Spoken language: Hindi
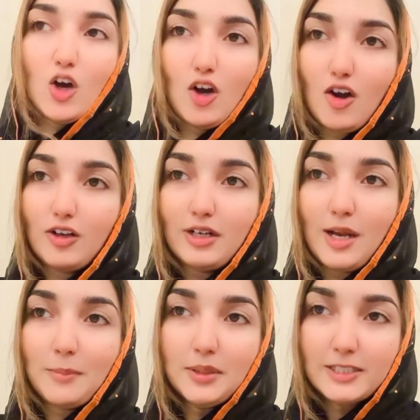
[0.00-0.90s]
और
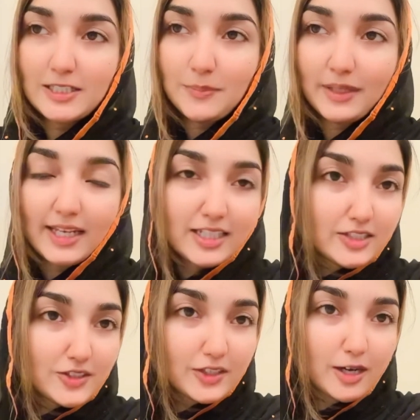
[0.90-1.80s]
अभी जैसे मैंने
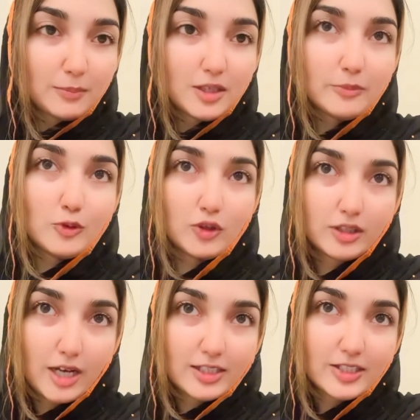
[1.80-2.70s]
इंस्टाग्राम का
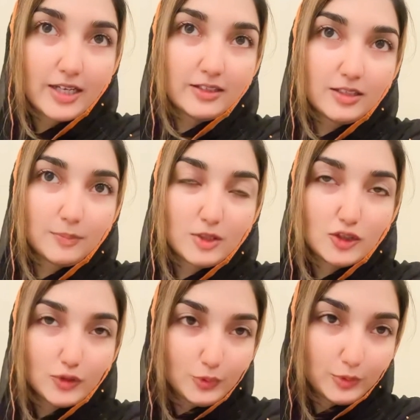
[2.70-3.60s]
ब्रॉडकास्ट चैनल अपना
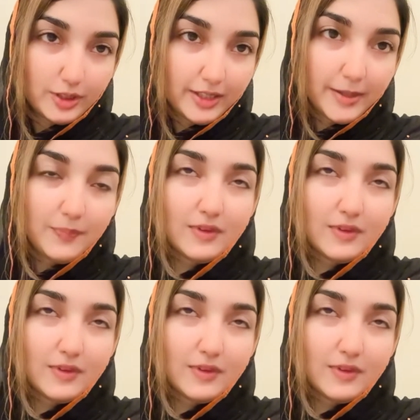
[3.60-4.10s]
शुरू किया